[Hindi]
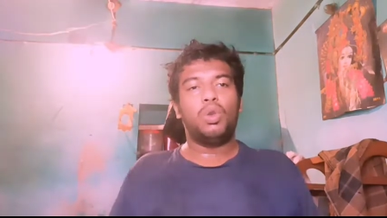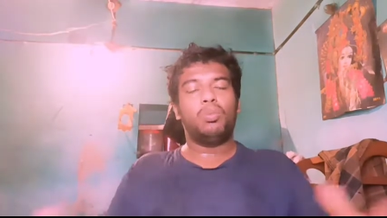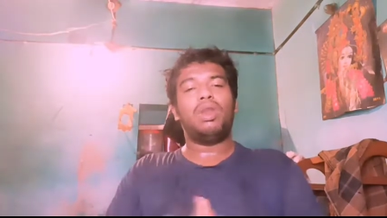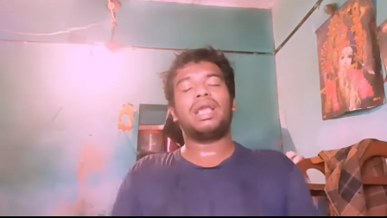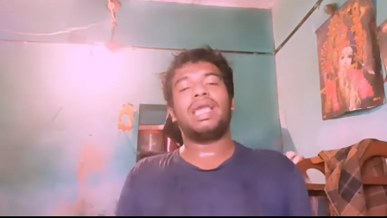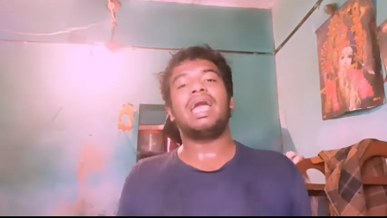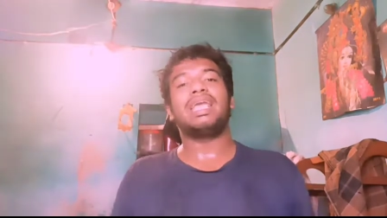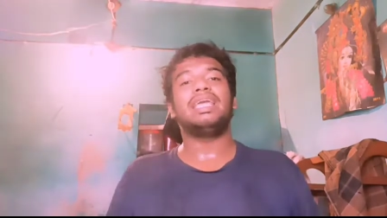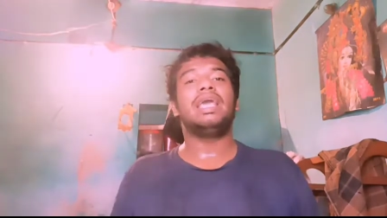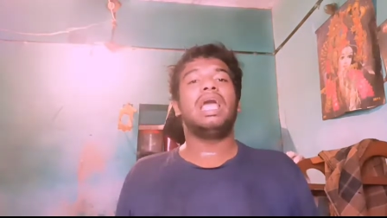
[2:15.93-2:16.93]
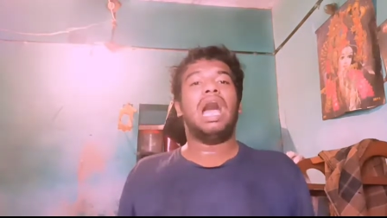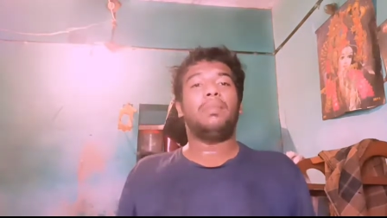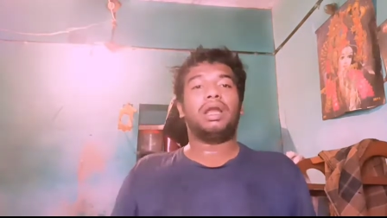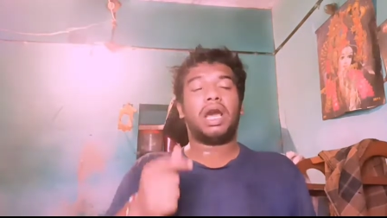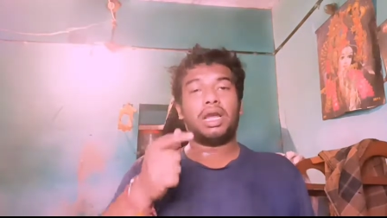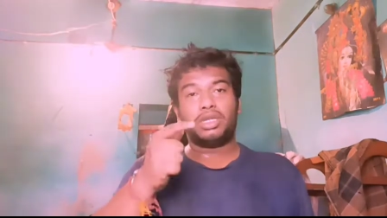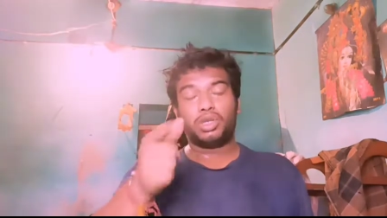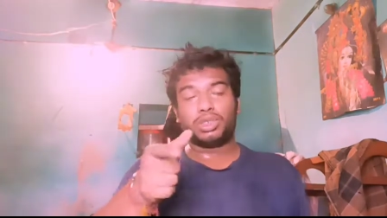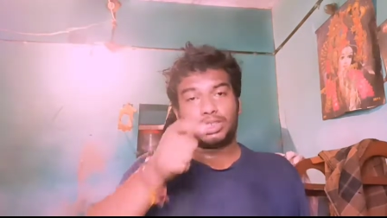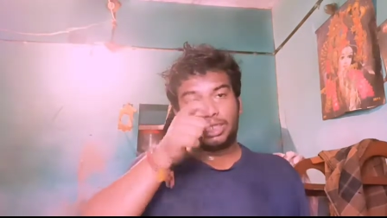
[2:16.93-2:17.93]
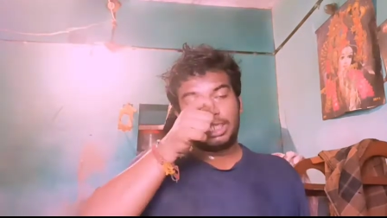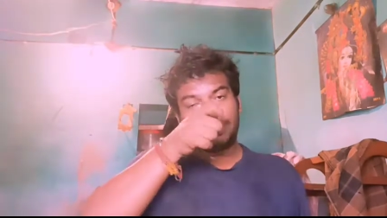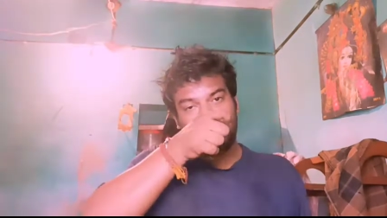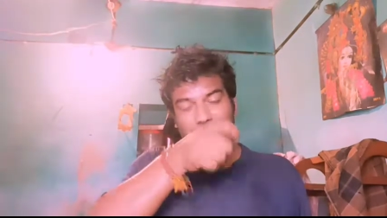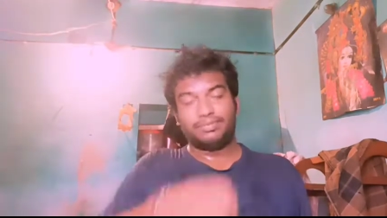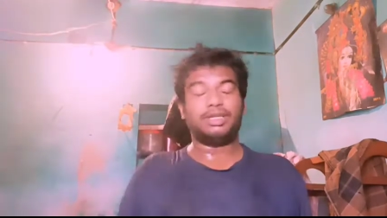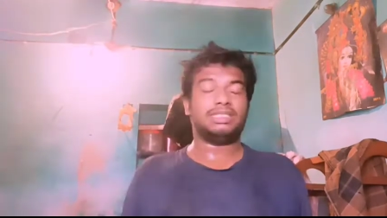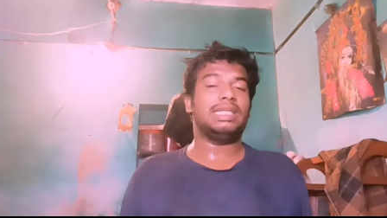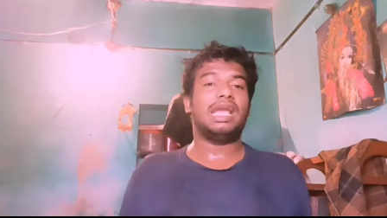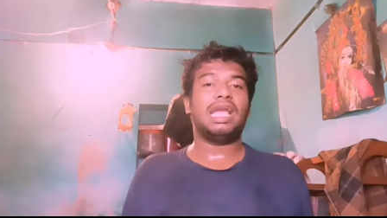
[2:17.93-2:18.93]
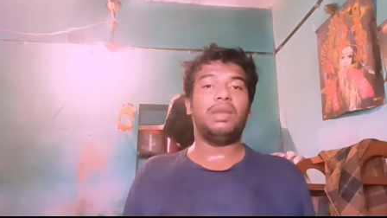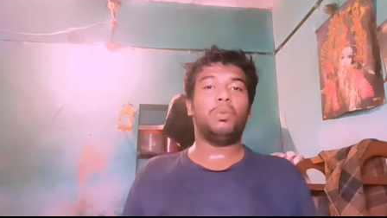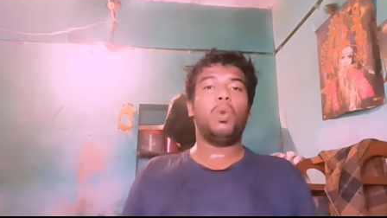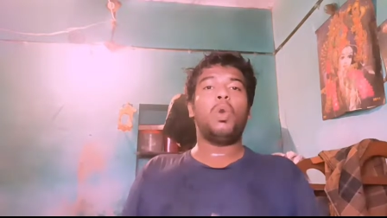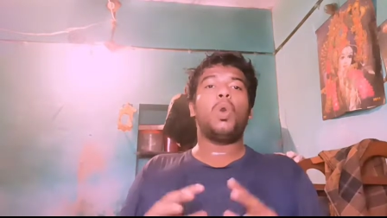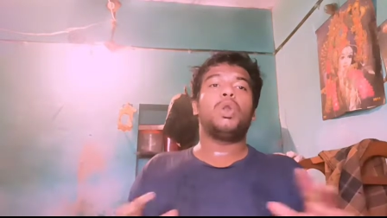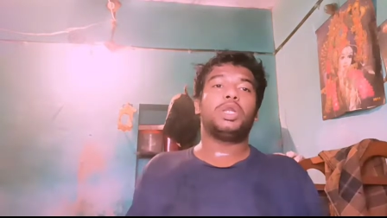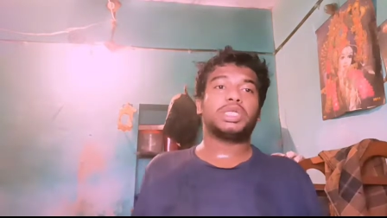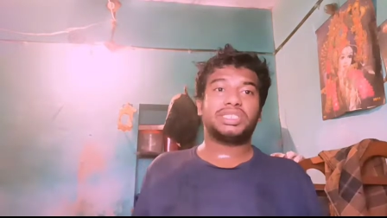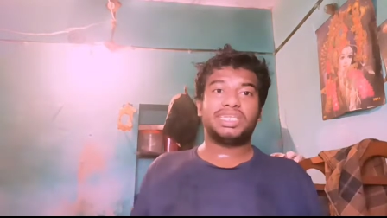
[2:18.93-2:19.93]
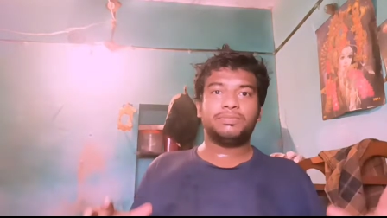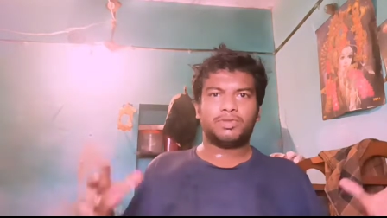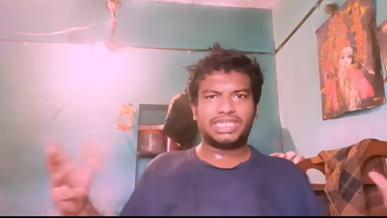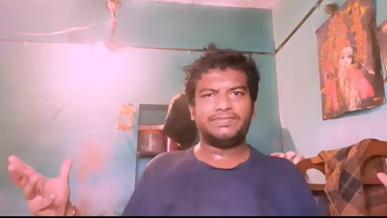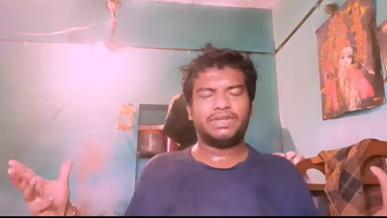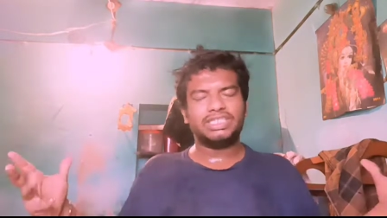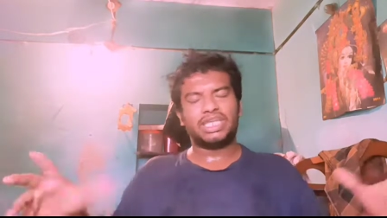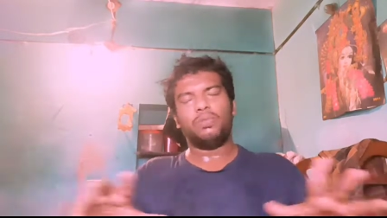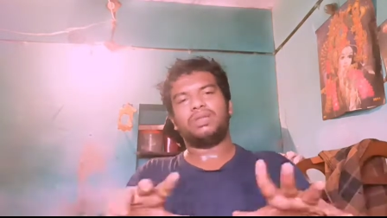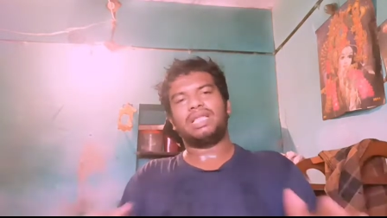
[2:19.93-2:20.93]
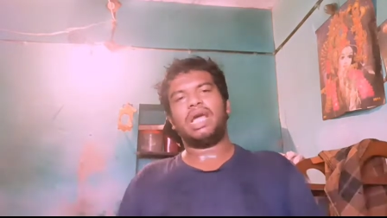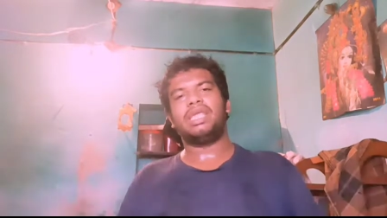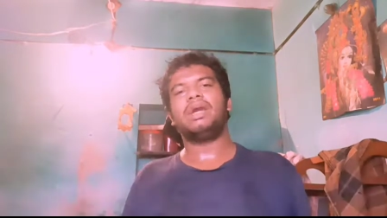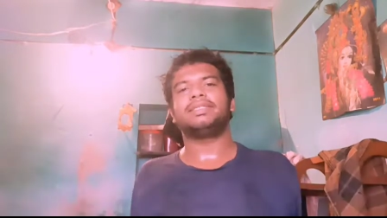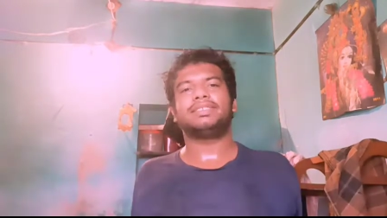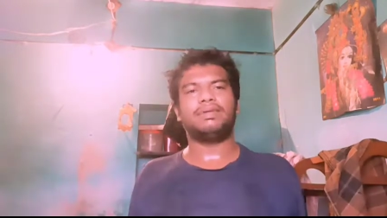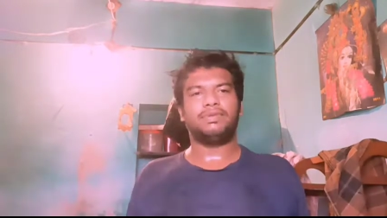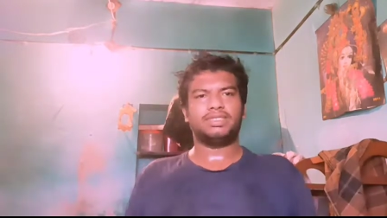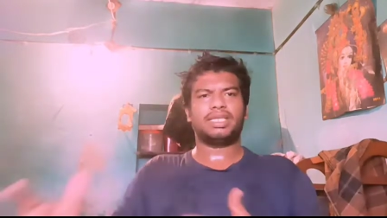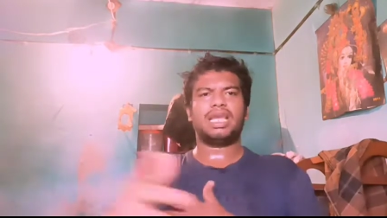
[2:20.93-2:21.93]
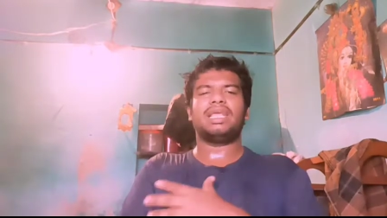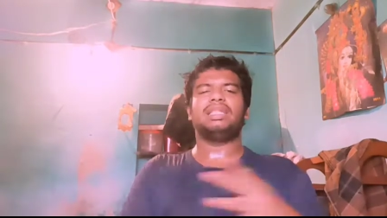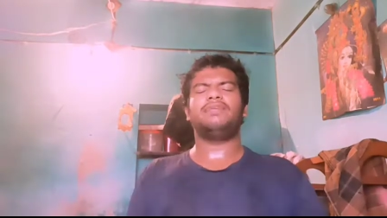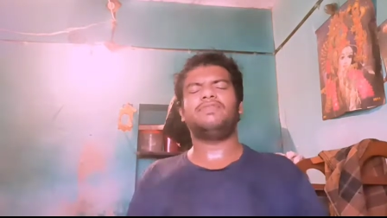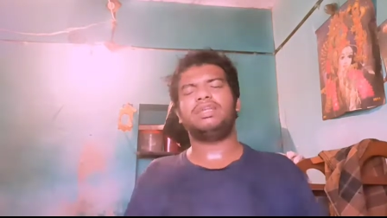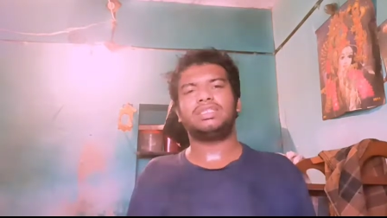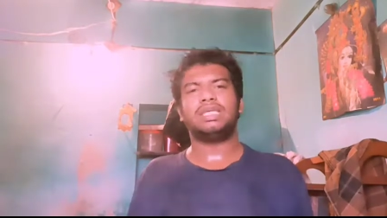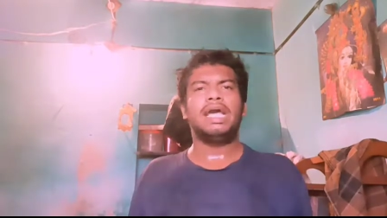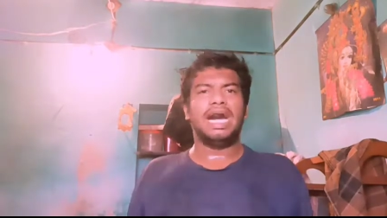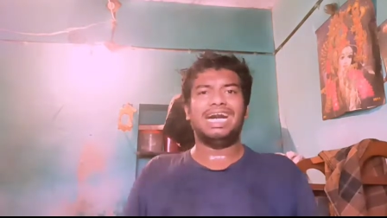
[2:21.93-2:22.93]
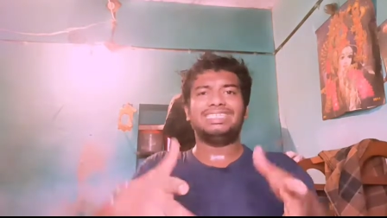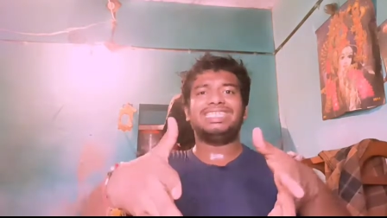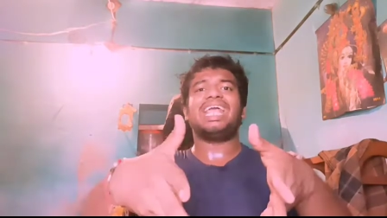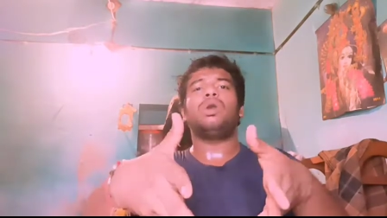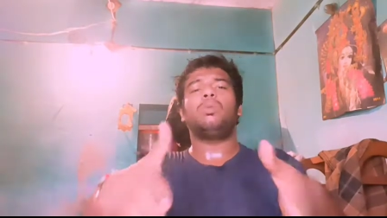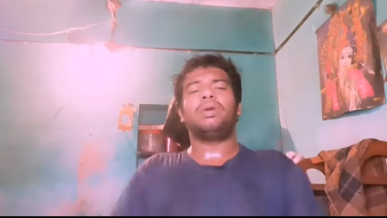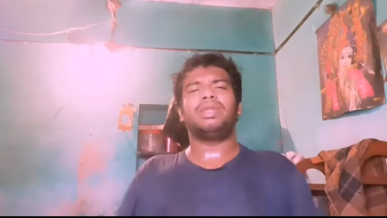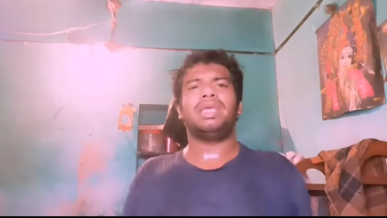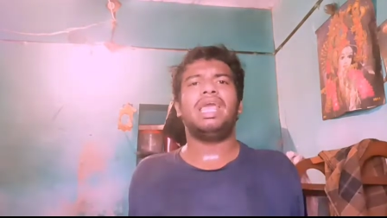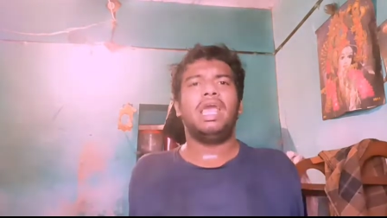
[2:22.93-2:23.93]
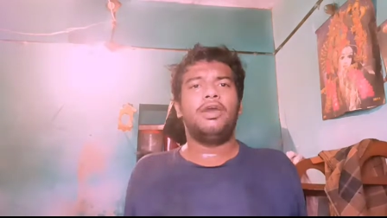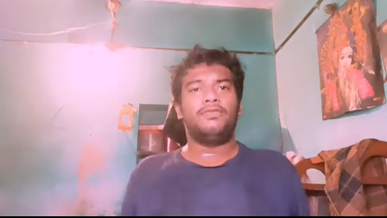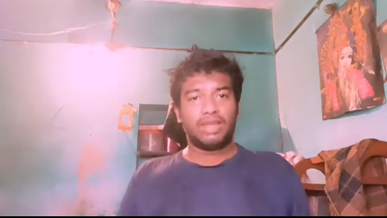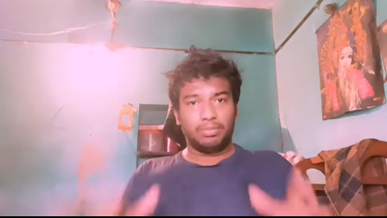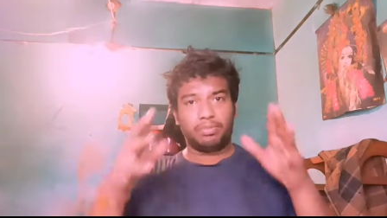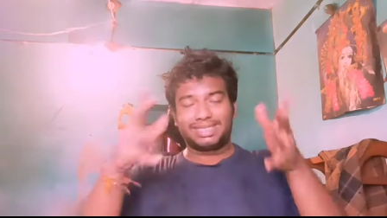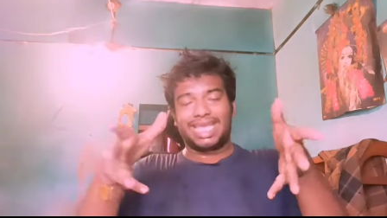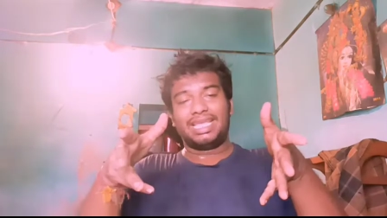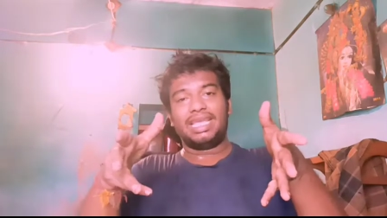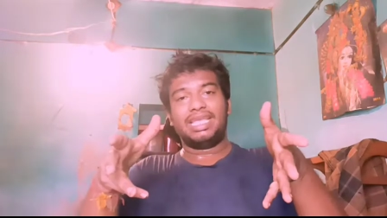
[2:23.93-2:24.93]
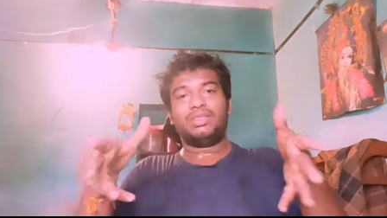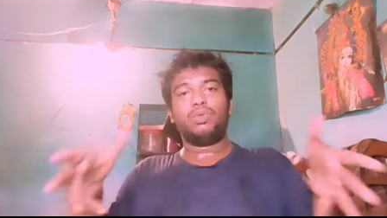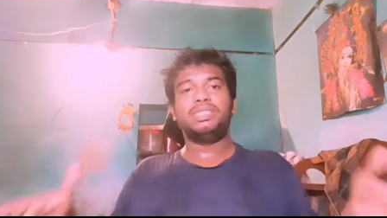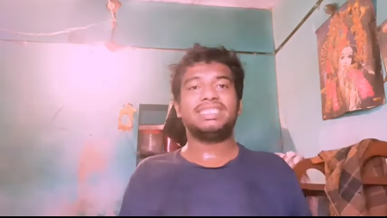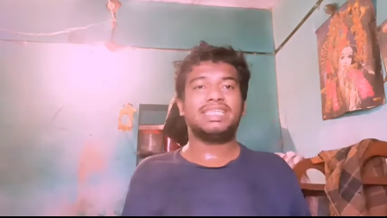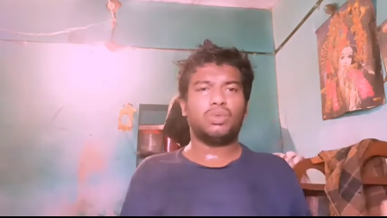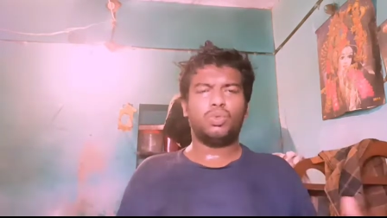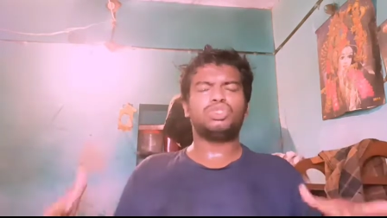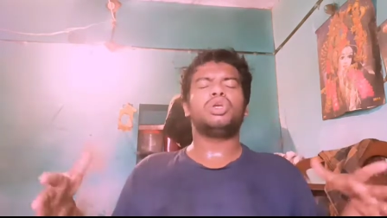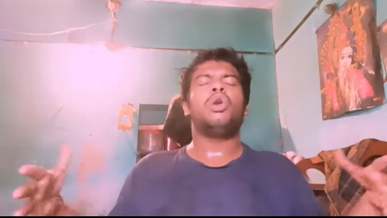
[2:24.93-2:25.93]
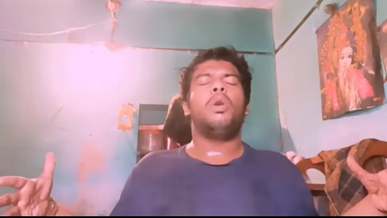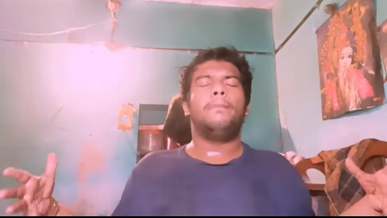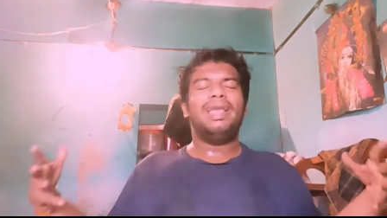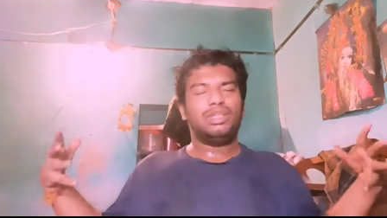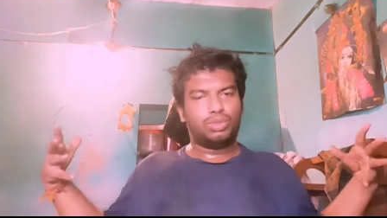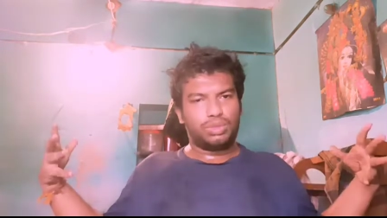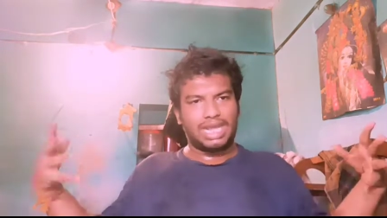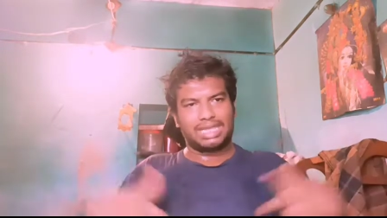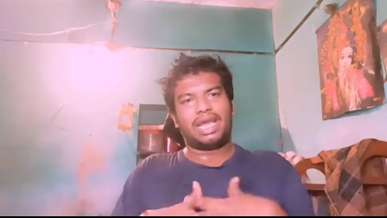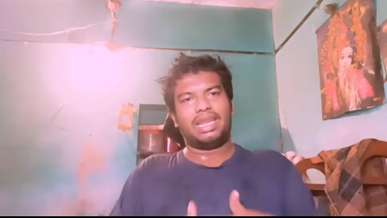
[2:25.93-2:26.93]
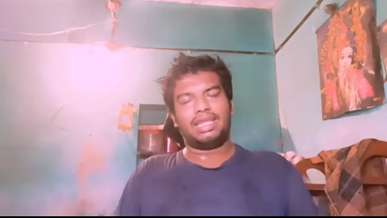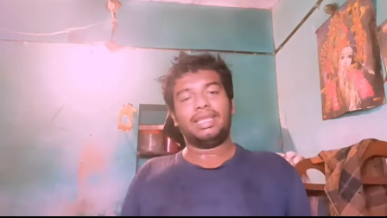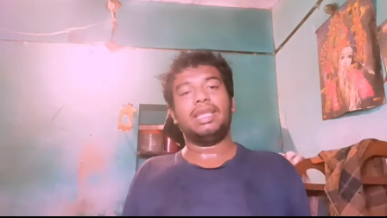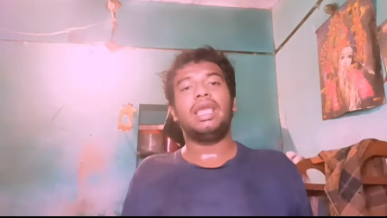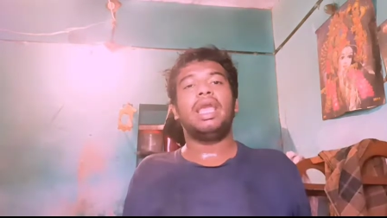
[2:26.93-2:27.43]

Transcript: बोला गया है कि हमारा डॉक्टर स्ट्रेंज मल्टीवर्स लिया गया है वो डॉक्टर स्ट्रेंज मल्टीवर्स के ऊपर था ये अस्त्रा के यानी कि डिफरेंट अस्त्रा के ऊपर ये फिल्म बताई गई है तो इससे कुछ मेल जुल खाता नहीं है